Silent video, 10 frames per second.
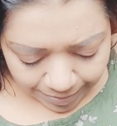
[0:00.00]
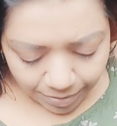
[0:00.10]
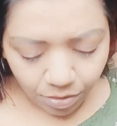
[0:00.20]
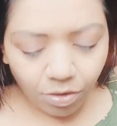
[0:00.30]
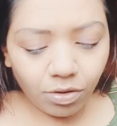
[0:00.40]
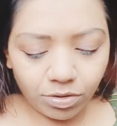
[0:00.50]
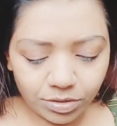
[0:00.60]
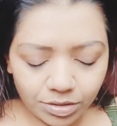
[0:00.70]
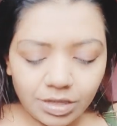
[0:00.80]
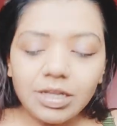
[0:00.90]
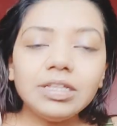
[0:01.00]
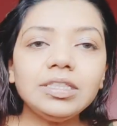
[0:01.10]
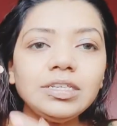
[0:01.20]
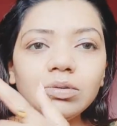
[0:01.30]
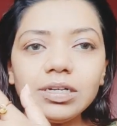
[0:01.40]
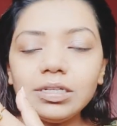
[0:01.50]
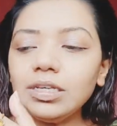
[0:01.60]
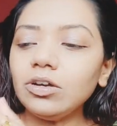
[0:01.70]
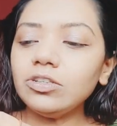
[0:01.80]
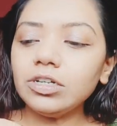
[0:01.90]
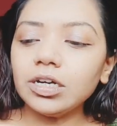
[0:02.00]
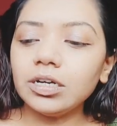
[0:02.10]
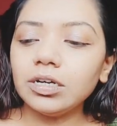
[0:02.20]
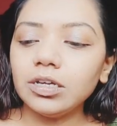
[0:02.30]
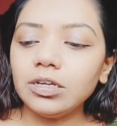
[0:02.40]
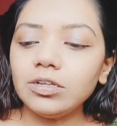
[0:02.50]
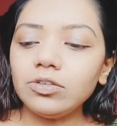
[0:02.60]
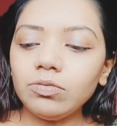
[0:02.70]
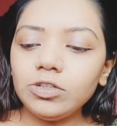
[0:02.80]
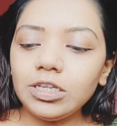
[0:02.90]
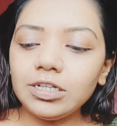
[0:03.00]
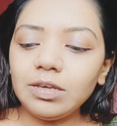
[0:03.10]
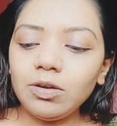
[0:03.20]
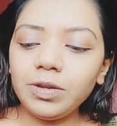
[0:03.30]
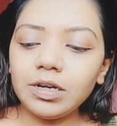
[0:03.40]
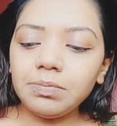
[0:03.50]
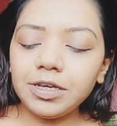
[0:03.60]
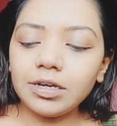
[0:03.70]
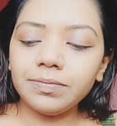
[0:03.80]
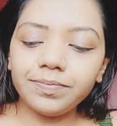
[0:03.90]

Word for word: ओहो दिस दिस ऑल्सो टक सो मुझे इधर से भी ओपन करना पड़ेगा